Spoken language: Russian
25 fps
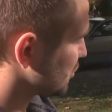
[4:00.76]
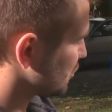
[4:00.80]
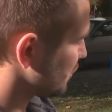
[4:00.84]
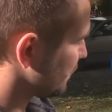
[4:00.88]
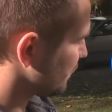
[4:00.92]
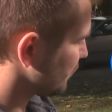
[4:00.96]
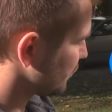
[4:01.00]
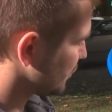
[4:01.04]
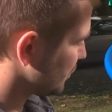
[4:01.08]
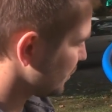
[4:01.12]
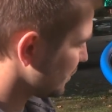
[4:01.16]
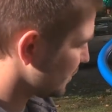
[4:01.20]

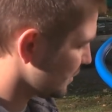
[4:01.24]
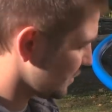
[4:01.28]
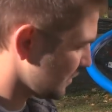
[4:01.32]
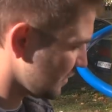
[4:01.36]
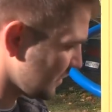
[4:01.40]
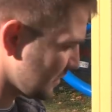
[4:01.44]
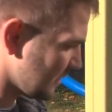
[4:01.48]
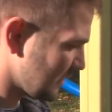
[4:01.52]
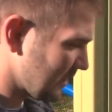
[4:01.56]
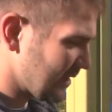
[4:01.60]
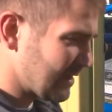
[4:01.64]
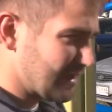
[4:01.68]
что вот
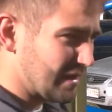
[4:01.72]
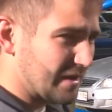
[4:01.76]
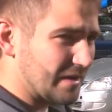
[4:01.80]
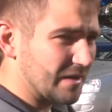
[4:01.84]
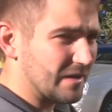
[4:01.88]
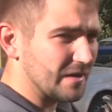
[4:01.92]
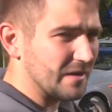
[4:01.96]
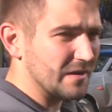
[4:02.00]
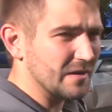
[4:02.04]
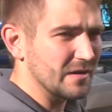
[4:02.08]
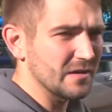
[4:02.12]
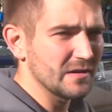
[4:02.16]
э,
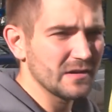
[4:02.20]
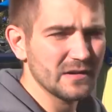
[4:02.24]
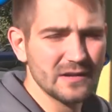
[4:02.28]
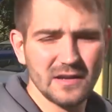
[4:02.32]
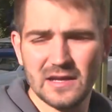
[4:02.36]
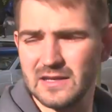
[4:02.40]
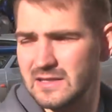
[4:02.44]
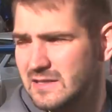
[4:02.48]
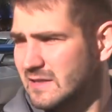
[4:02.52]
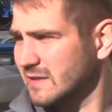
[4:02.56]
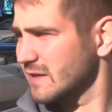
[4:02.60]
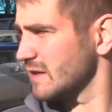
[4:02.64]
э,
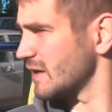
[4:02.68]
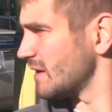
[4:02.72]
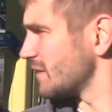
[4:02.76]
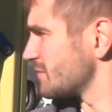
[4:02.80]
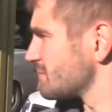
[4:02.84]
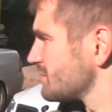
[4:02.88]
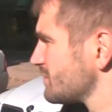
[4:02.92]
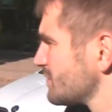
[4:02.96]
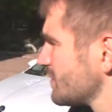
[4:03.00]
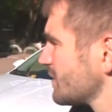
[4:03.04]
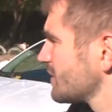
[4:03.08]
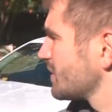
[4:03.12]
лесенка,
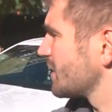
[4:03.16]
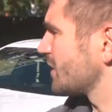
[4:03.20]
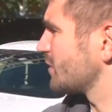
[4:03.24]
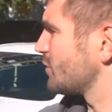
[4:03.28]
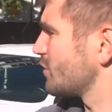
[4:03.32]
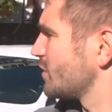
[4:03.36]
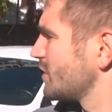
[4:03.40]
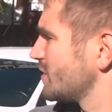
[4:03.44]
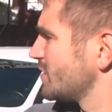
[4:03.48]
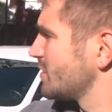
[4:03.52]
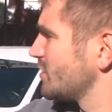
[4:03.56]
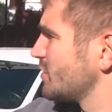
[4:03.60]

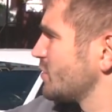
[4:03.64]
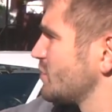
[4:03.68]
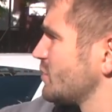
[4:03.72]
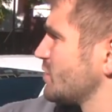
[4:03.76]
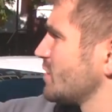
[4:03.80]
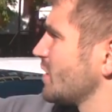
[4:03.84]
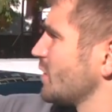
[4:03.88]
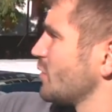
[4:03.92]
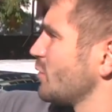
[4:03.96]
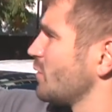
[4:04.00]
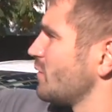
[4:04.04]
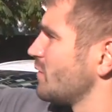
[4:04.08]
которая здесь
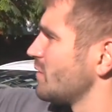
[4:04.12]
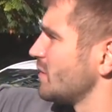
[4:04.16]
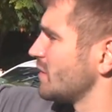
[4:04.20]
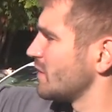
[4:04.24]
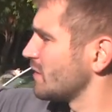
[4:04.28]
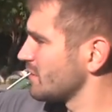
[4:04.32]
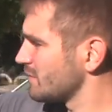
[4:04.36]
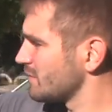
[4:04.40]
установлена,